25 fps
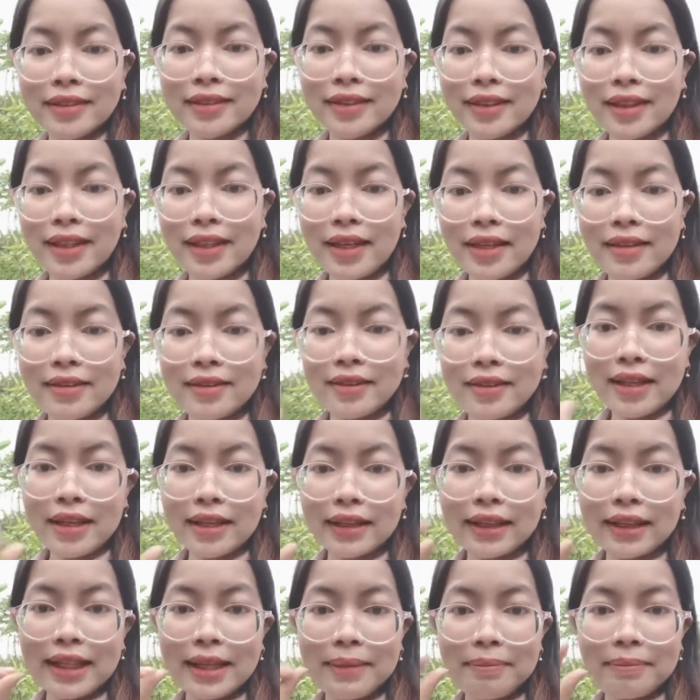cái nhà nhớ
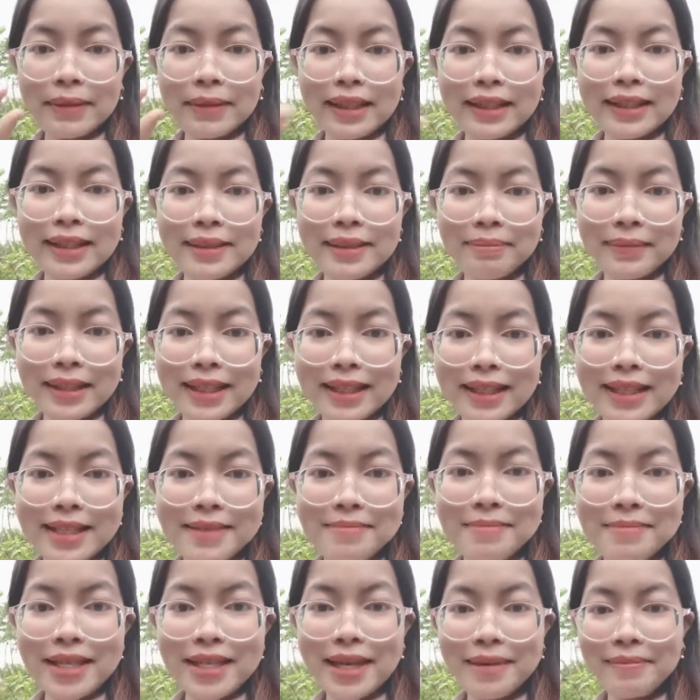thả tim thả tim thả
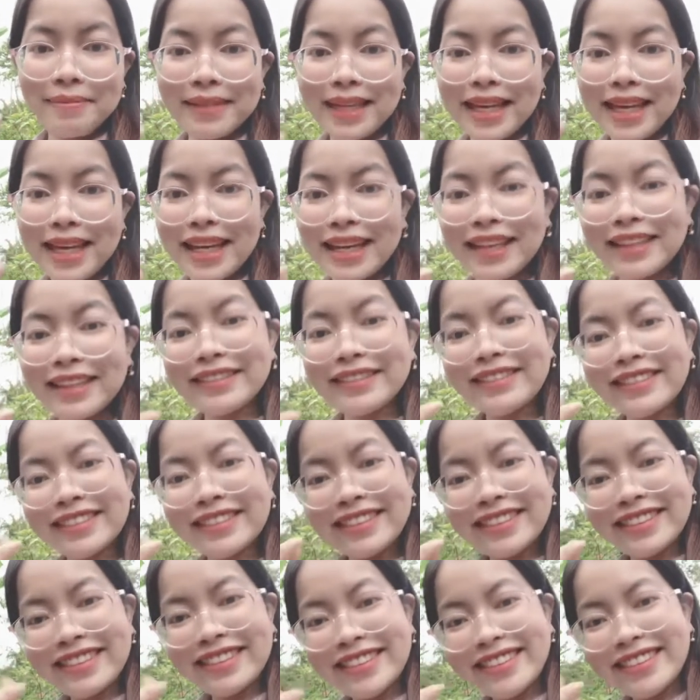tim cho em nha
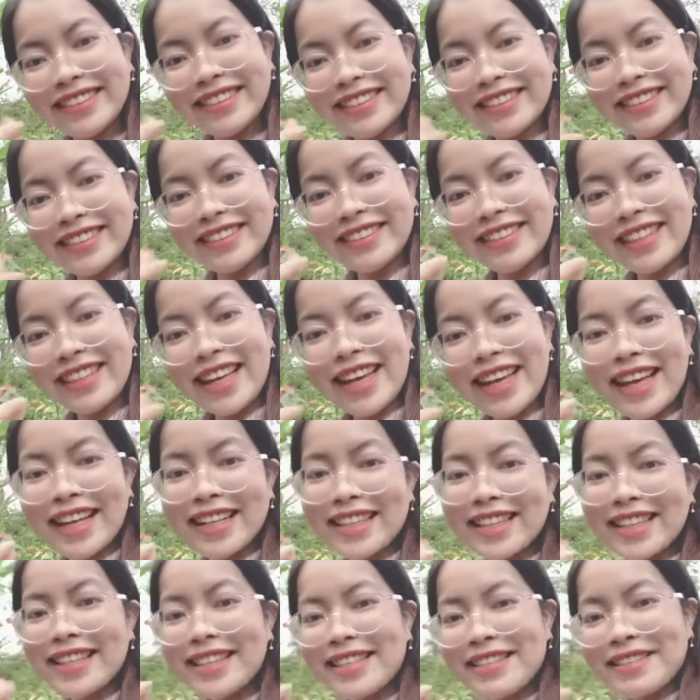thả
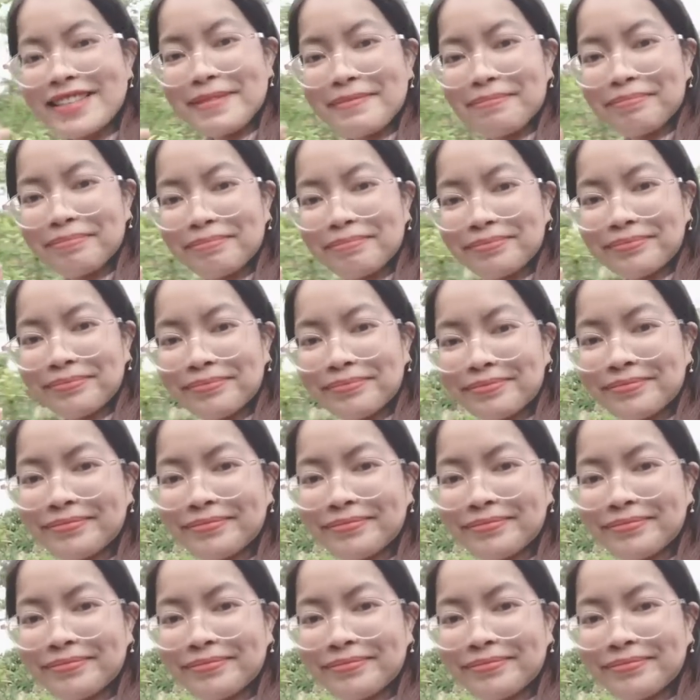tim